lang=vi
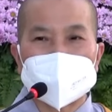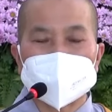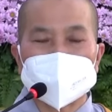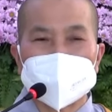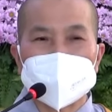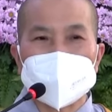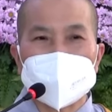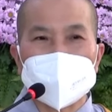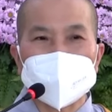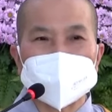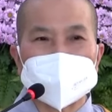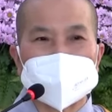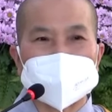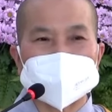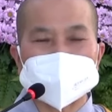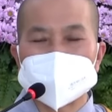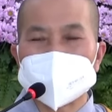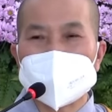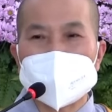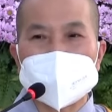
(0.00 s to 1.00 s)
làm cái món
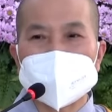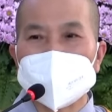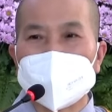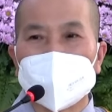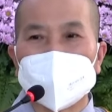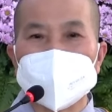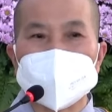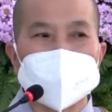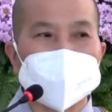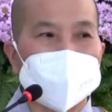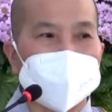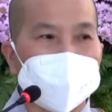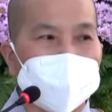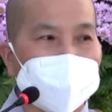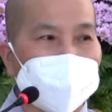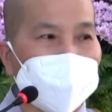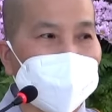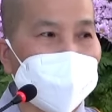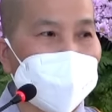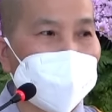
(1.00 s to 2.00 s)
này sao ăn không vừa
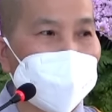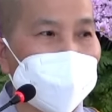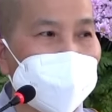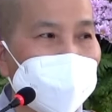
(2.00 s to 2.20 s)
miệng,